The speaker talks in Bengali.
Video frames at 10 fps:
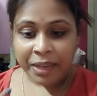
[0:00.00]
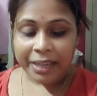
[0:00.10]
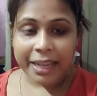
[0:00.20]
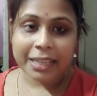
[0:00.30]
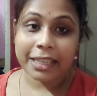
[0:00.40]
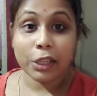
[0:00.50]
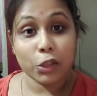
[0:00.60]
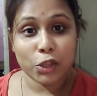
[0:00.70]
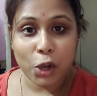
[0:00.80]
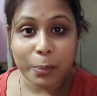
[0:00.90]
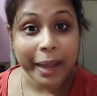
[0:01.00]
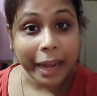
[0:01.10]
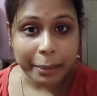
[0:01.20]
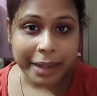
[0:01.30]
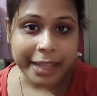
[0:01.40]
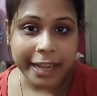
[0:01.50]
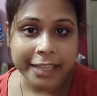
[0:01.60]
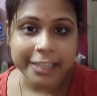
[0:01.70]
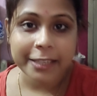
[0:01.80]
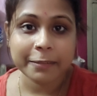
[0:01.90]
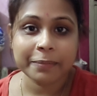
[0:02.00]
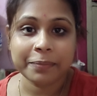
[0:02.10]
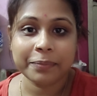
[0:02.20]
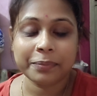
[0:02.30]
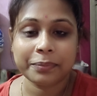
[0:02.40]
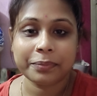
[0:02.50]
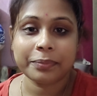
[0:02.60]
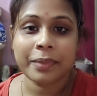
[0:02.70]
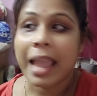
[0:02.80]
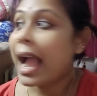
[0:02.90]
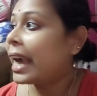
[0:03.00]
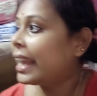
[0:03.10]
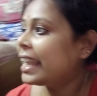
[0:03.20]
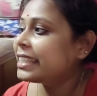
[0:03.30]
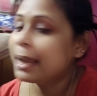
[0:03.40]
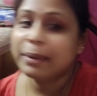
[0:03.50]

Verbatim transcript: ঠিক আছে তো চলো ব্যাক ক্যামেরায় দেখাচ্ছি আর এই যে আমার